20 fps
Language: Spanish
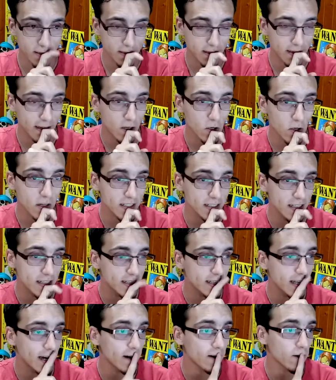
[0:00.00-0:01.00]
quiero
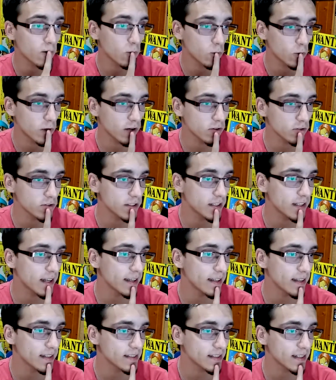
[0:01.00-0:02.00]
resaltar una cosita
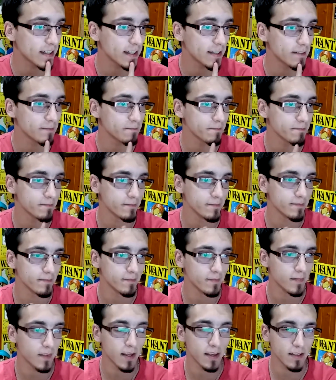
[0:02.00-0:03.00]
y es que
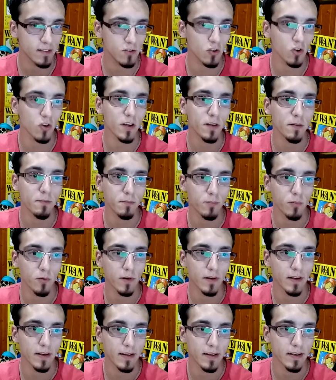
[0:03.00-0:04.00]
mm, estoy
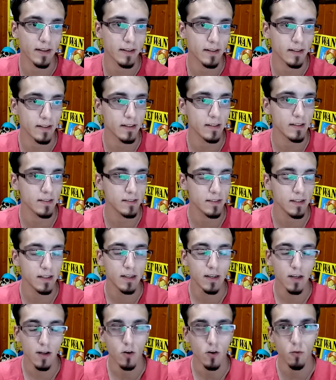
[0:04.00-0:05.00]
pues
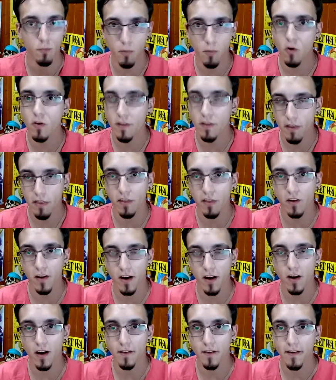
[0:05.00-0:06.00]
un poco
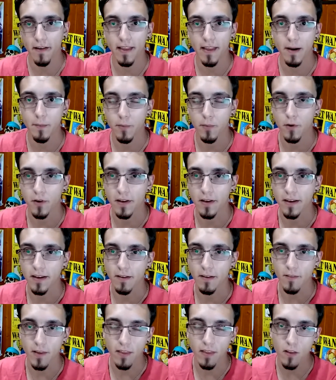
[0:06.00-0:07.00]
decepcionado, la verdad, porque
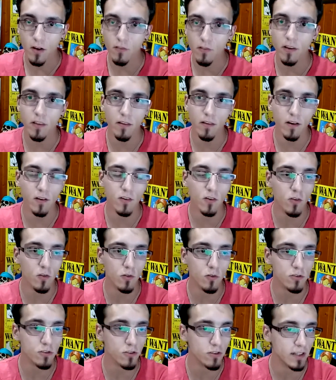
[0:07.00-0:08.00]
viendo el vídeo del
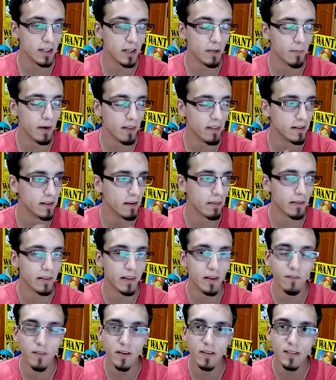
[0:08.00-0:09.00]
concurso tiene más de
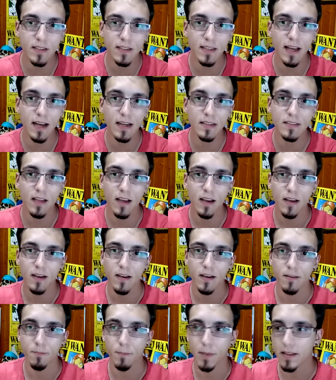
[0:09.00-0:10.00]
300 visitas,
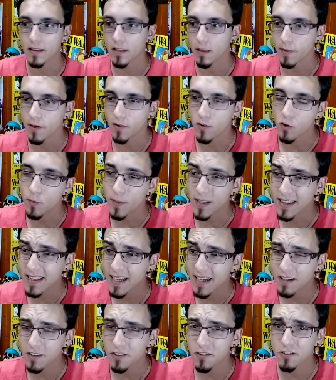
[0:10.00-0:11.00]
20 y pico
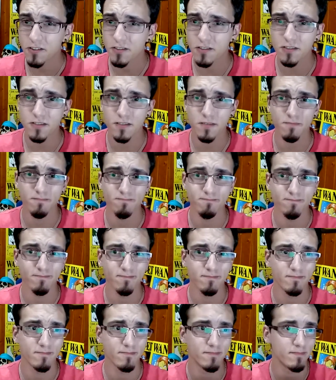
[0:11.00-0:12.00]
comentarios,
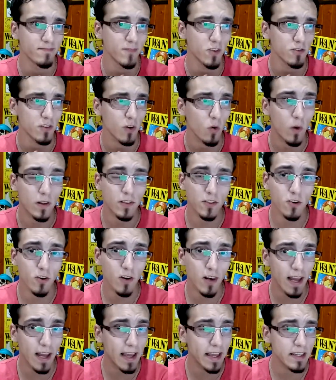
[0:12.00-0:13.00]
mm, no sé cuántos
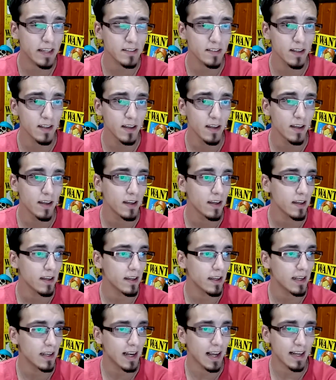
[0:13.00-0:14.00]
likes
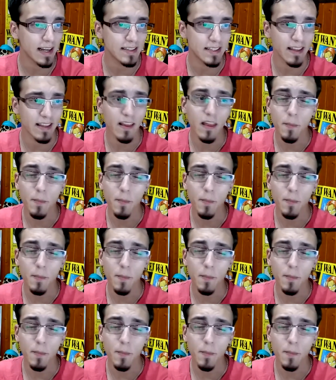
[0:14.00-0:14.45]
y la cantidad de